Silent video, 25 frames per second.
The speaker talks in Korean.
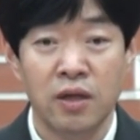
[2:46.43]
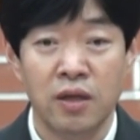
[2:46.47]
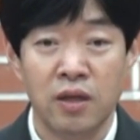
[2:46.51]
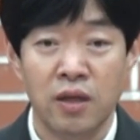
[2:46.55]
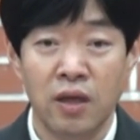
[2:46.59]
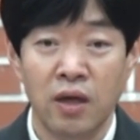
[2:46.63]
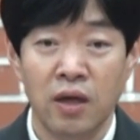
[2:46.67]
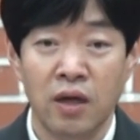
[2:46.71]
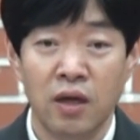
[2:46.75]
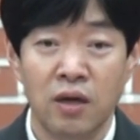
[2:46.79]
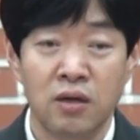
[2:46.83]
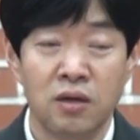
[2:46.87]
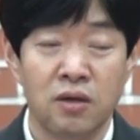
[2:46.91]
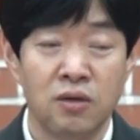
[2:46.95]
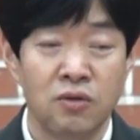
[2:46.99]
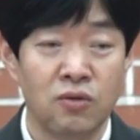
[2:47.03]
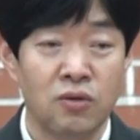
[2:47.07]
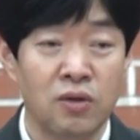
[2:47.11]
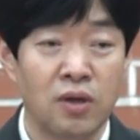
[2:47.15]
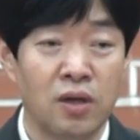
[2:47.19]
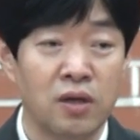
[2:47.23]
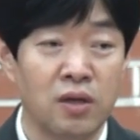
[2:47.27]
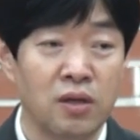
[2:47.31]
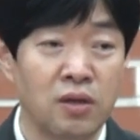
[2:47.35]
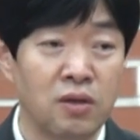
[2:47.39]
내가
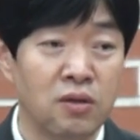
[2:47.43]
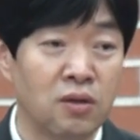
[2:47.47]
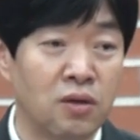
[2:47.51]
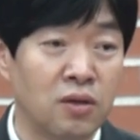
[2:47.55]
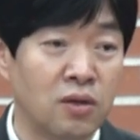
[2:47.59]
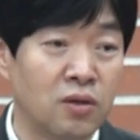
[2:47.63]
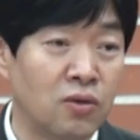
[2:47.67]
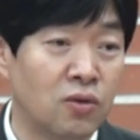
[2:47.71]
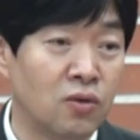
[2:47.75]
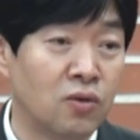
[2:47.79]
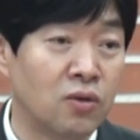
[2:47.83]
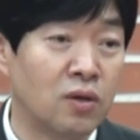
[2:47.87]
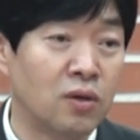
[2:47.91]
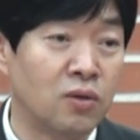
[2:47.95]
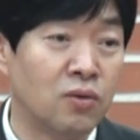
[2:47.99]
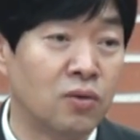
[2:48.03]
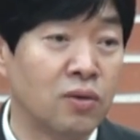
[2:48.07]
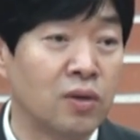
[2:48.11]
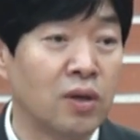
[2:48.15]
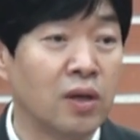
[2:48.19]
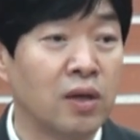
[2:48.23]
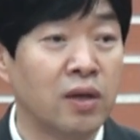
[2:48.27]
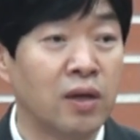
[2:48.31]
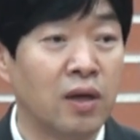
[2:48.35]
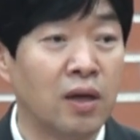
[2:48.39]
거룩하니 너희도
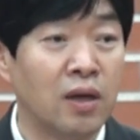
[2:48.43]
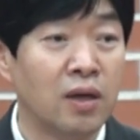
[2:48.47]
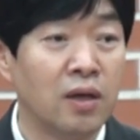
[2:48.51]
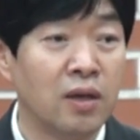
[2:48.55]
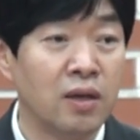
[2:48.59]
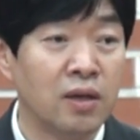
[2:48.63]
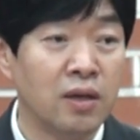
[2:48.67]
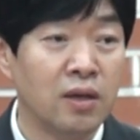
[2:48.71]
거룩해라.